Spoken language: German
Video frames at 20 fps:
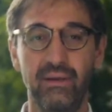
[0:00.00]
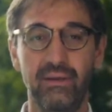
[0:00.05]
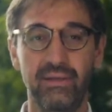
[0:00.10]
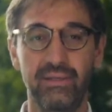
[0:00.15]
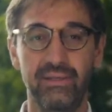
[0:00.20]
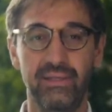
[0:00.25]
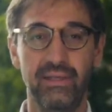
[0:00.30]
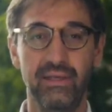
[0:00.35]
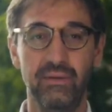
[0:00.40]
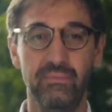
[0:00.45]

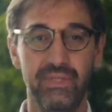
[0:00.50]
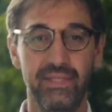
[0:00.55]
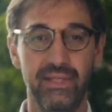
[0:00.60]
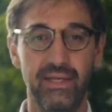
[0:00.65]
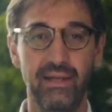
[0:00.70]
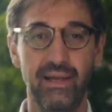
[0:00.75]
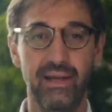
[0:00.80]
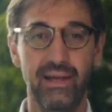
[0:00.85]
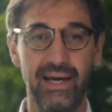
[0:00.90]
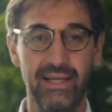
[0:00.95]
die sich im
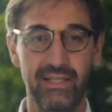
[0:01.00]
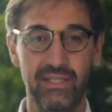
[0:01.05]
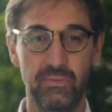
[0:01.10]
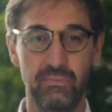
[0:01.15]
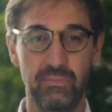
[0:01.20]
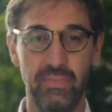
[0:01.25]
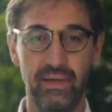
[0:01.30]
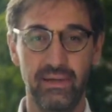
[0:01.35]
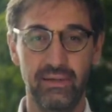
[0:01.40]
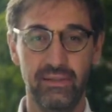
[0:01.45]
Sinne
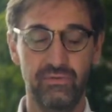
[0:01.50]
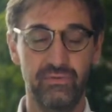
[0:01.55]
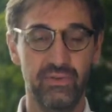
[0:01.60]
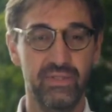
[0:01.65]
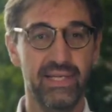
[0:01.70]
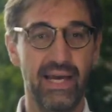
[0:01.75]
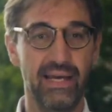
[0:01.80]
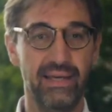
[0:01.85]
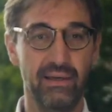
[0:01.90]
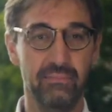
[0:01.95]
Landsbergs
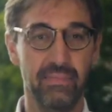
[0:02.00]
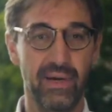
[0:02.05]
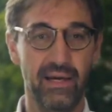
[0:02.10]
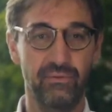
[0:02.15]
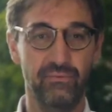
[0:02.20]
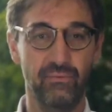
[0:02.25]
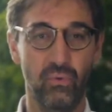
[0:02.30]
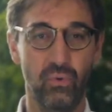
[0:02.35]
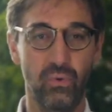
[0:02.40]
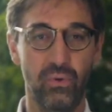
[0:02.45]
fürs
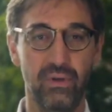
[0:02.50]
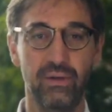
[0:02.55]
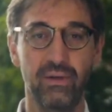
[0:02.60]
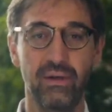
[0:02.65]
Allgemeinwohl